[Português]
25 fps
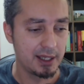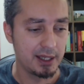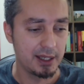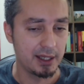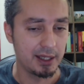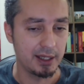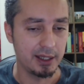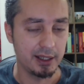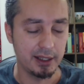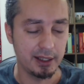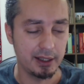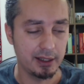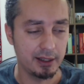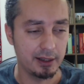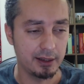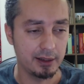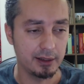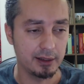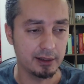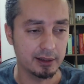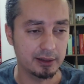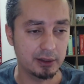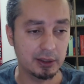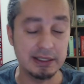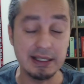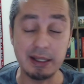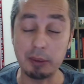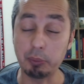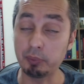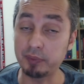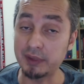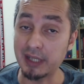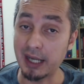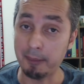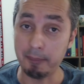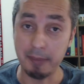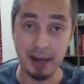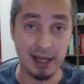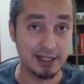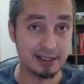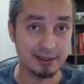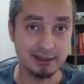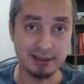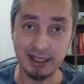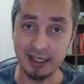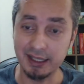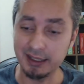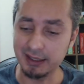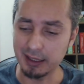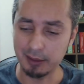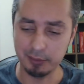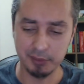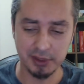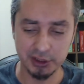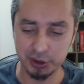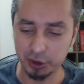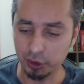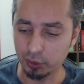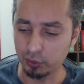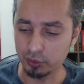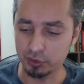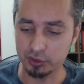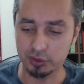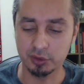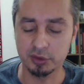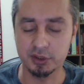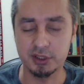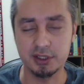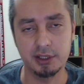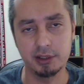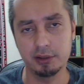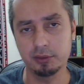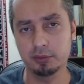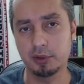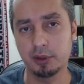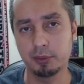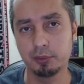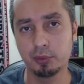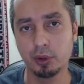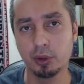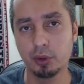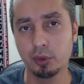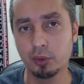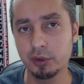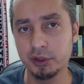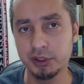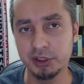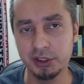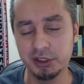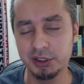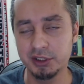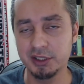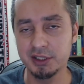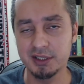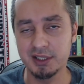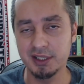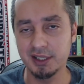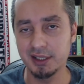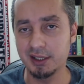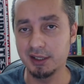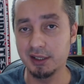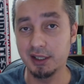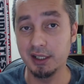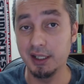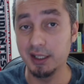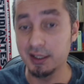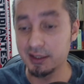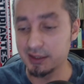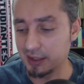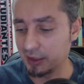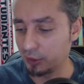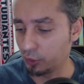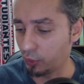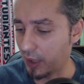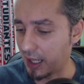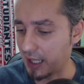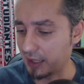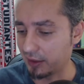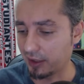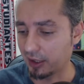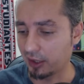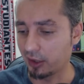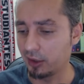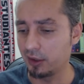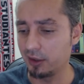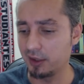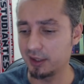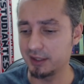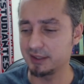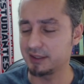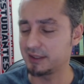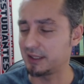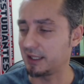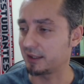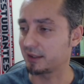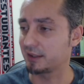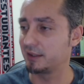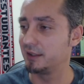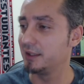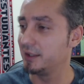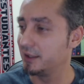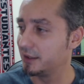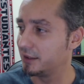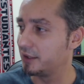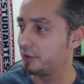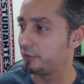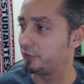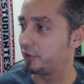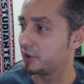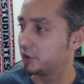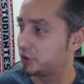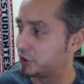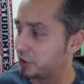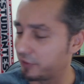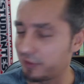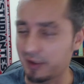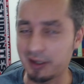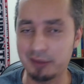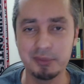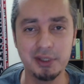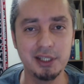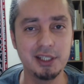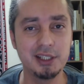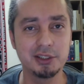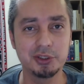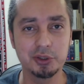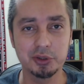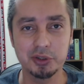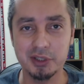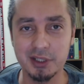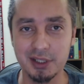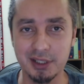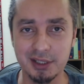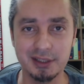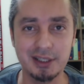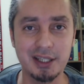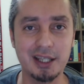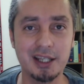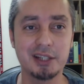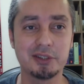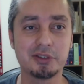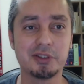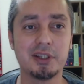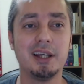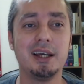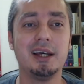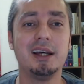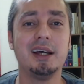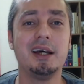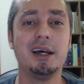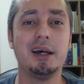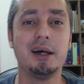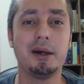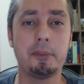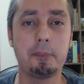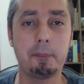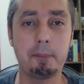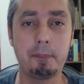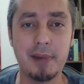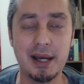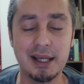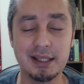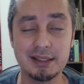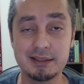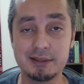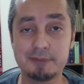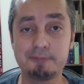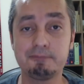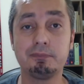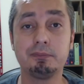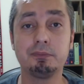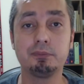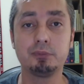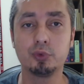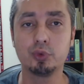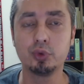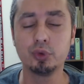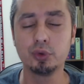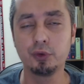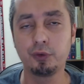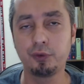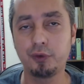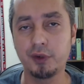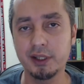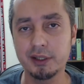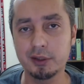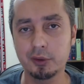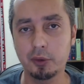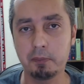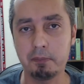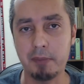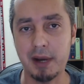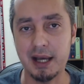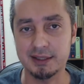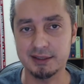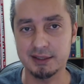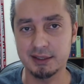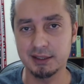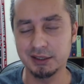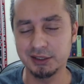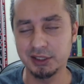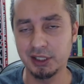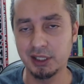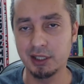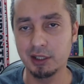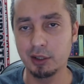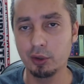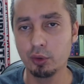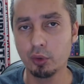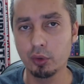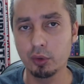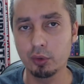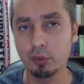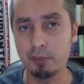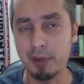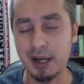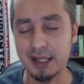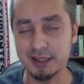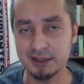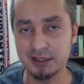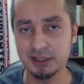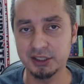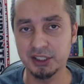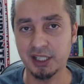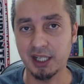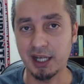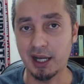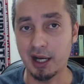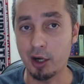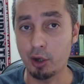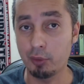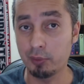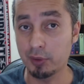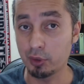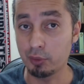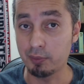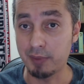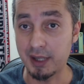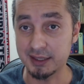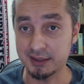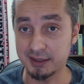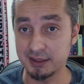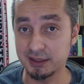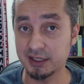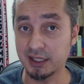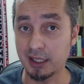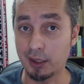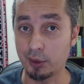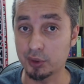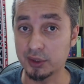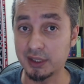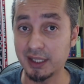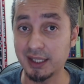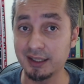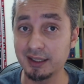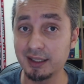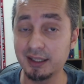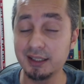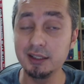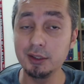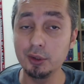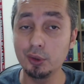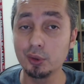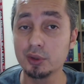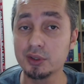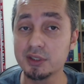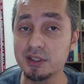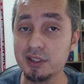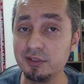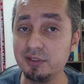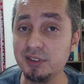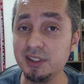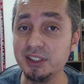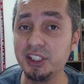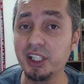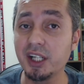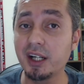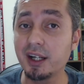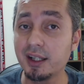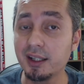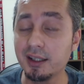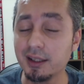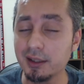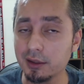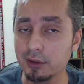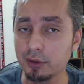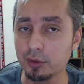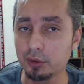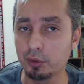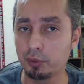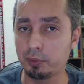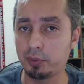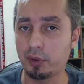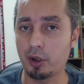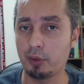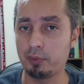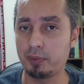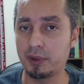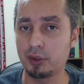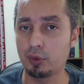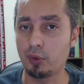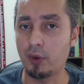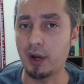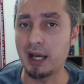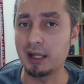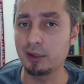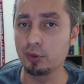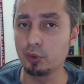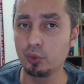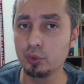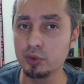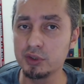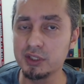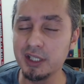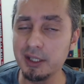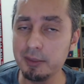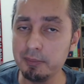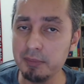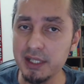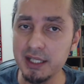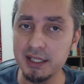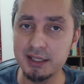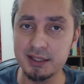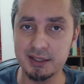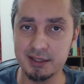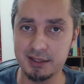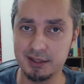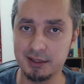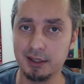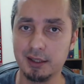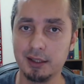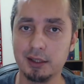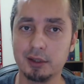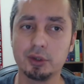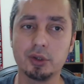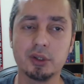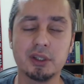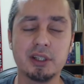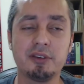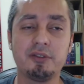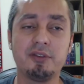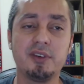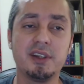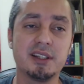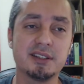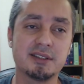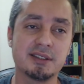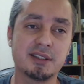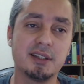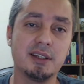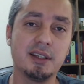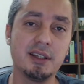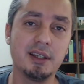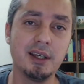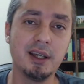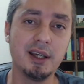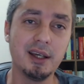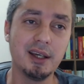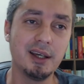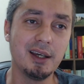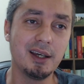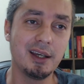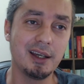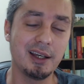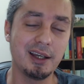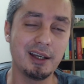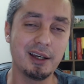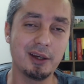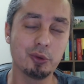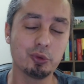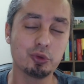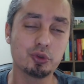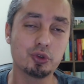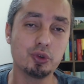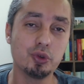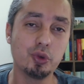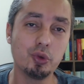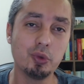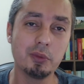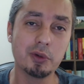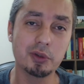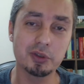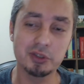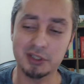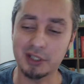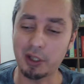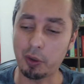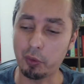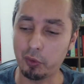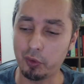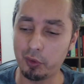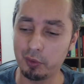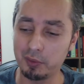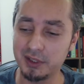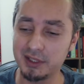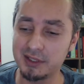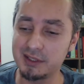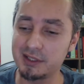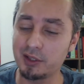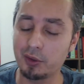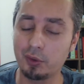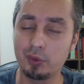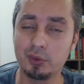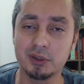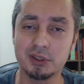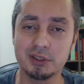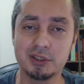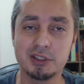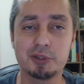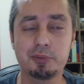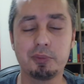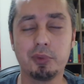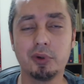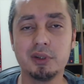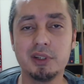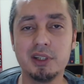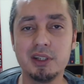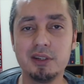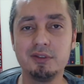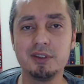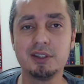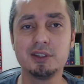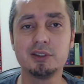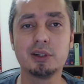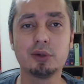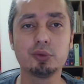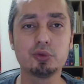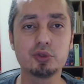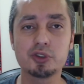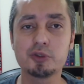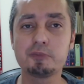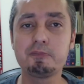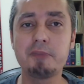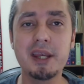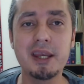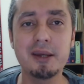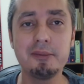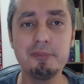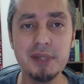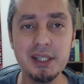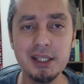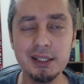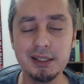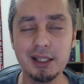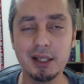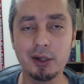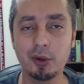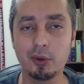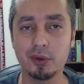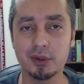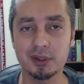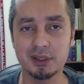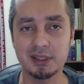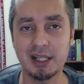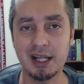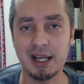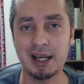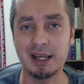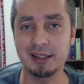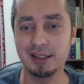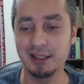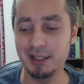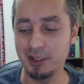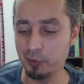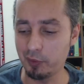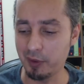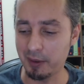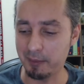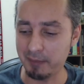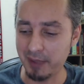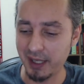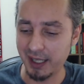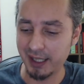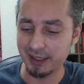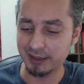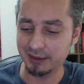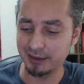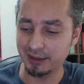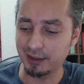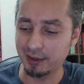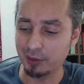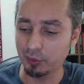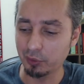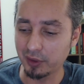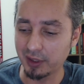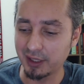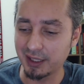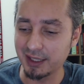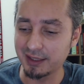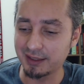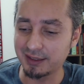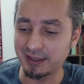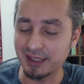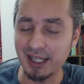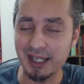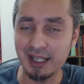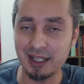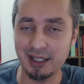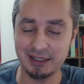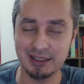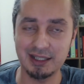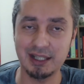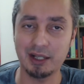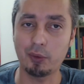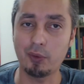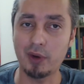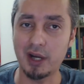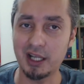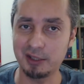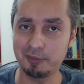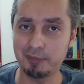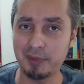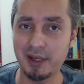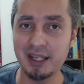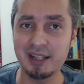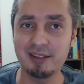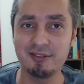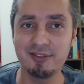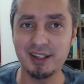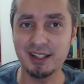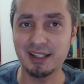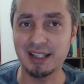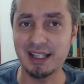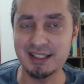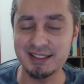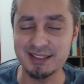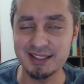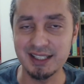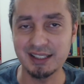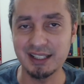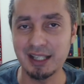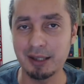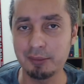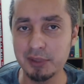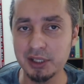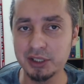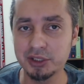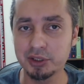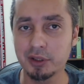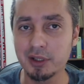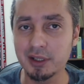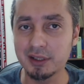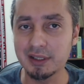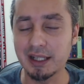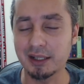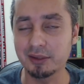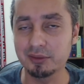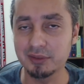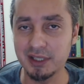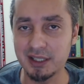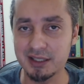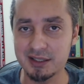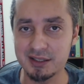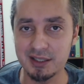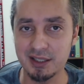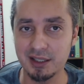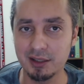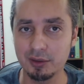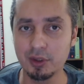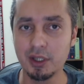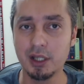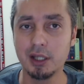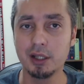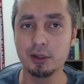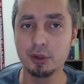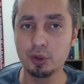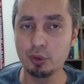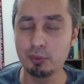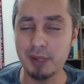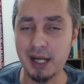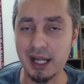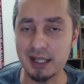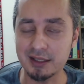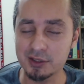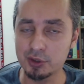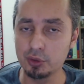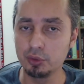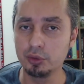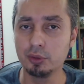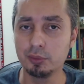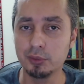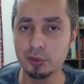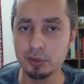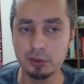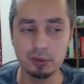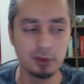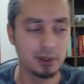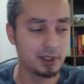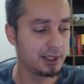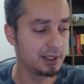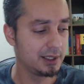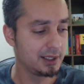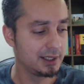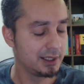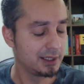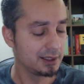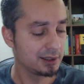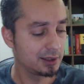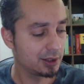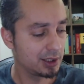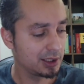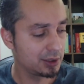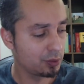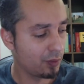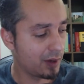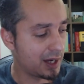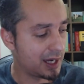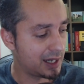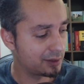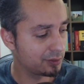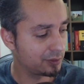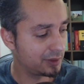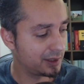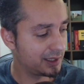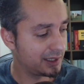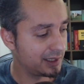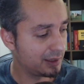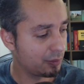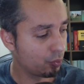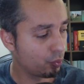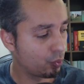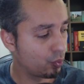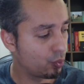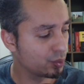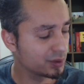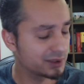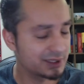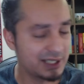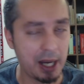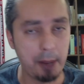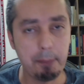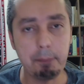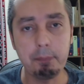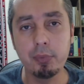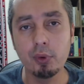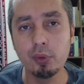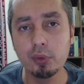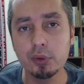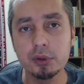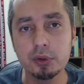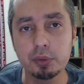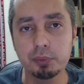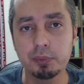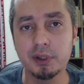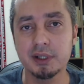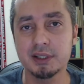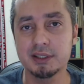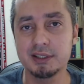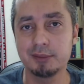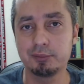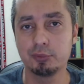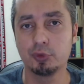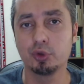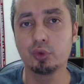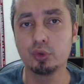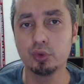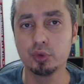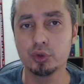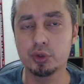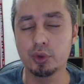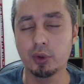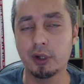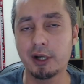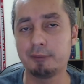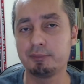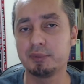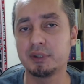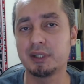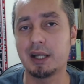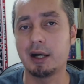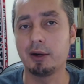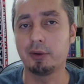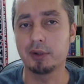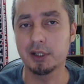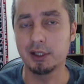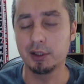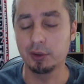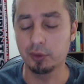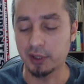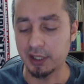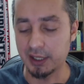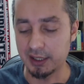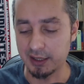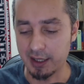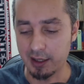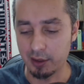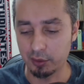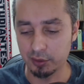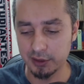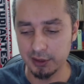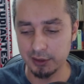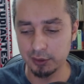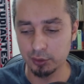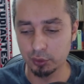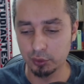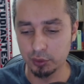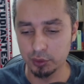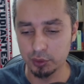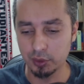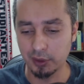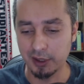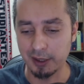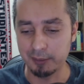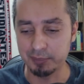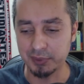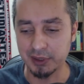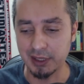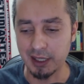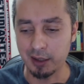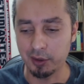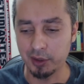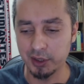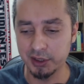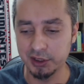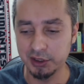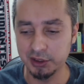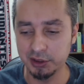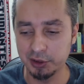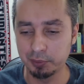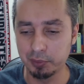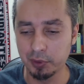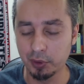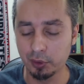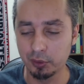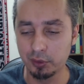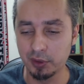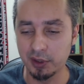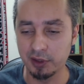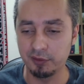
É um trabalho eternamente em construção, estamos longe de dizer que nesse anuário agora está aqui definitivamente os critérios, mas tudo feito com bastante rigor, com bastante calma, com bastante cautela, inclusive indicando no próprio anuário os limites toda vez que é, os números, tal como eles se encontram disponíveis, não nos permitem encontrar ali uma métrica, um critério adequado para revelar exatamente o que está acontecendo no Brasil e no mundo. Então, anuário é um contraponto, por exemplo, do custo do capital aqui no canal. Né? No custo do capital, a gente procura